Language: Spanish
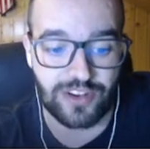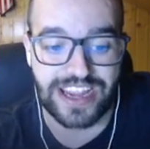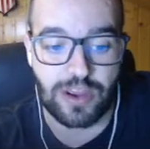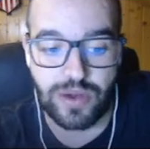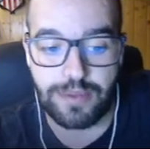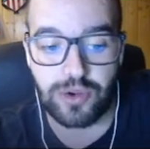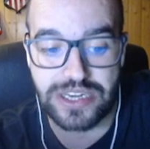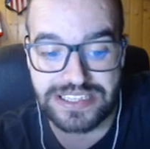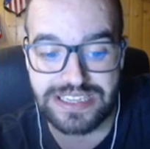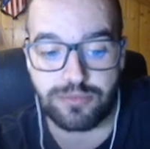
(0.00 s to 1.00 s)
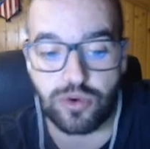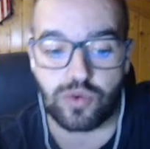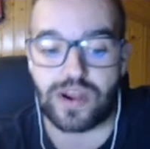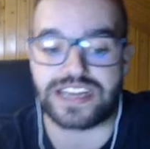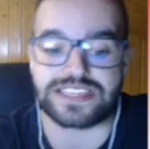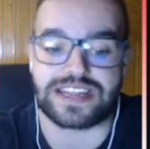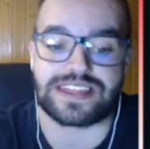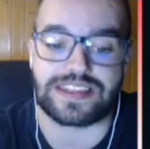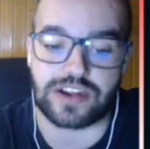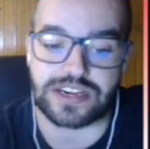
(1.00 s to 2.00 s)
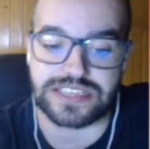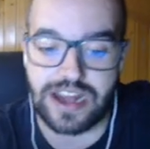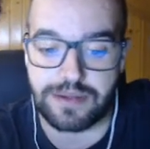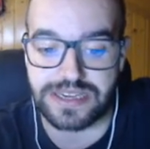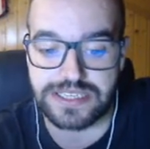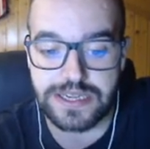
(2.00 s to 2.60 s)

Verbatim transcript: es que unas molestias musculares encendieron las alarmas